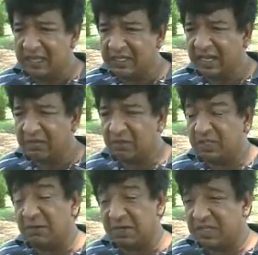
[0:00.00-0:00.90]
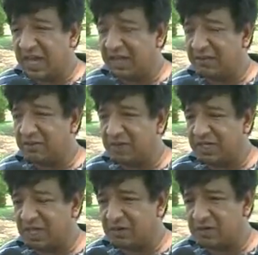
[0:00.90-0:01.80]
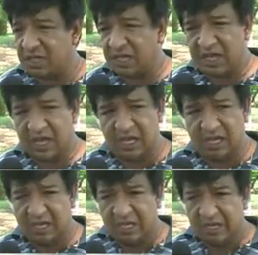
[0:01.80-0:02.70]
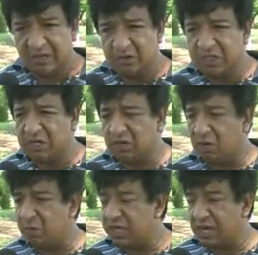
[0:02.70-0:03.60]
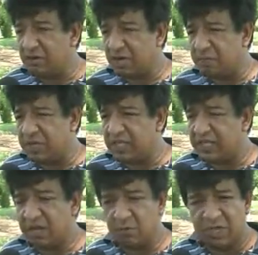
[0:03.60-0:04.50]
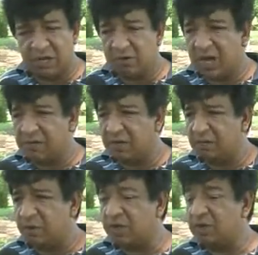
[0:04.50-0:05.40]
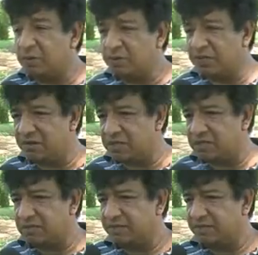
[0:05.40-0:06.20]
estando traveseando, todas esas cosas. Acá los chicos cuidan lo que pintan, cuidan los árboles porque lo pusieron ellos.